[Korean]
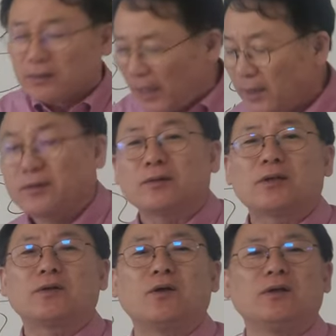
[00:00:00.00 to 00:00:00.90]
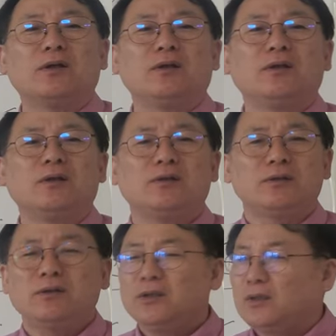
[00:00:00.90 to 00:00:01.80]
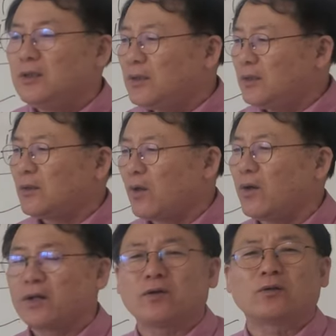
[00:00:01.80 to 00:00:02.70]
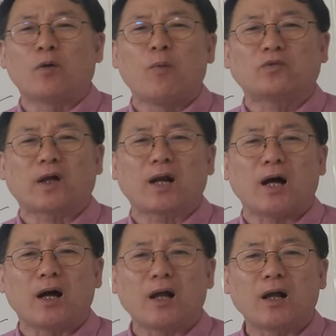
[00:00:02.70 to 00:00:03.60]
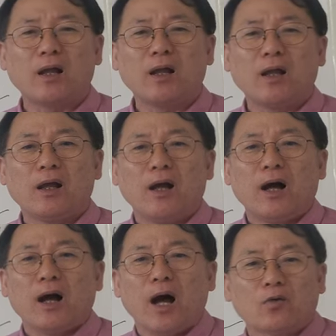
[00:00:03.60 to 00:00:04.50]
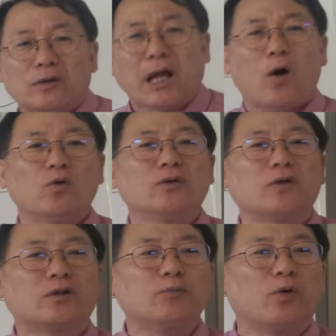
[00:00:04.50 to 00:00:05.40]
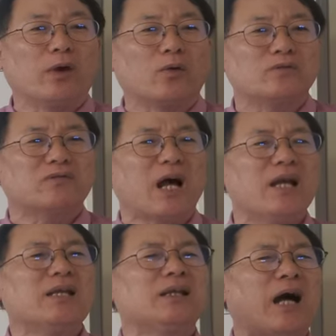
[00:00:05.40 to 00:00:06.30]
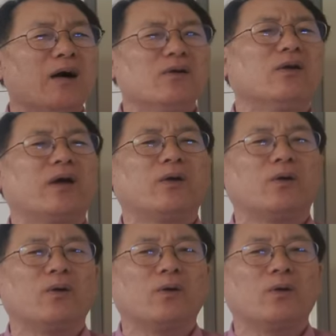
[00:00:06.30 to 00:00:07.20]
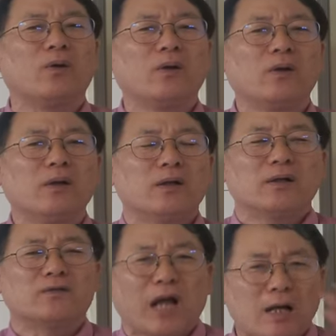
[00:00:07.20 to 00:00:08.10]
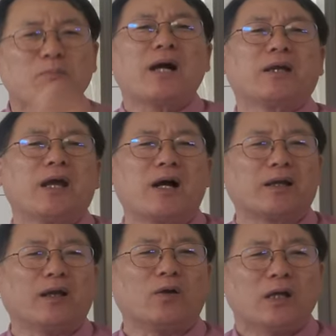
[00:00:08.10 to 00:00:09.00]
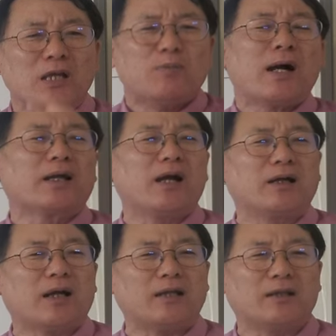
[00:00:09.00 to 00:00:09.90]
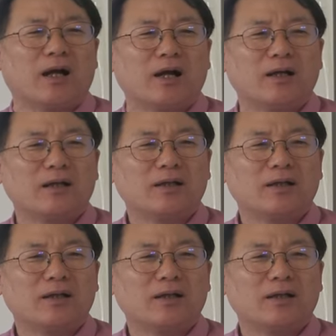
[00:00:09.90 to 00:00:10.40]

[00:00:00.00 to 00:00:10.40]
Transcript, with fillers: 난 기꺼이 이 터에서 더 못 살아. 하고 나오는 것이 뭐예요? 사인한 거예요. 그 쌍방 계약이에요. 일반 계약이 아니라.